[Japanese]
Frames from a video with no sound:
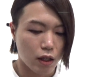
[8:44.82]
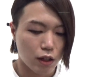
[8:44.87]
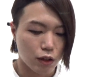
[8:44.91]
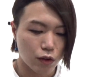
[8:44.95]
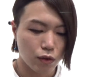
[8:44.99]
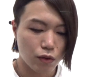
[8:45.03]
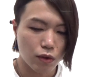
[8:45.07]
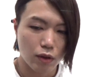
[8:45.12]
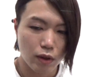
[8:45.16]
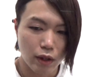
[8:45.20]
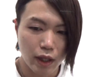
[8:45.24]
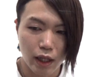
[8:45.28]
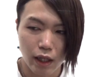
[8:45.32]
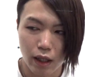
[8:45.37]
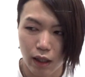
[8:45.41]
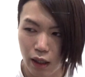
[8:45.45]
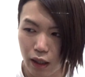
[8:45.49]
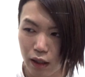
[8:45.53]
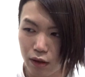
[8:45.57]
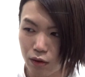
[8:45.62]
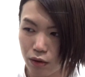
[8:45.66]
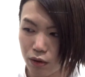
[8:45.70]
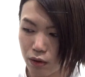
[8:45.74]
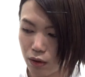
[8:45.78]
ちょっとね、
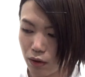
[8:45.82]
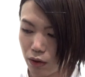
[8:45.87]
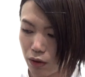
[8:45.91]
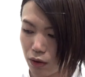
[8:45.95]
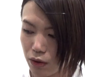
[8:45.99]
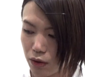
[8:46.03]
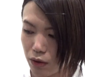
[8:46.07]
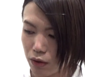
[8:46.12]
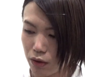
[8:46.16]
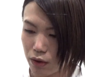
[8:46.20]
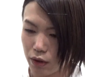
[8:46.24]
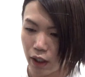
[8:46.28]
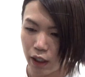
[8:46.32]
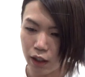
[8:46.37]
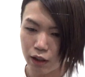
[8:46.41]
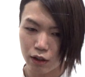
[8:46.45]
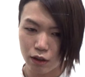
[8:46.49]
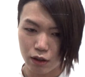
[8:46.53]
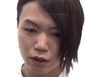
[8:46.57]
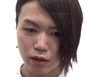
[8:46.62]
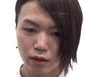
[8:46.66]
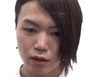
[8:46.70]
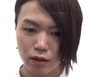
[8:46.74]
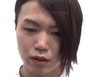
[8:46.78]
あの
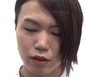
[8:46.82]
ハズ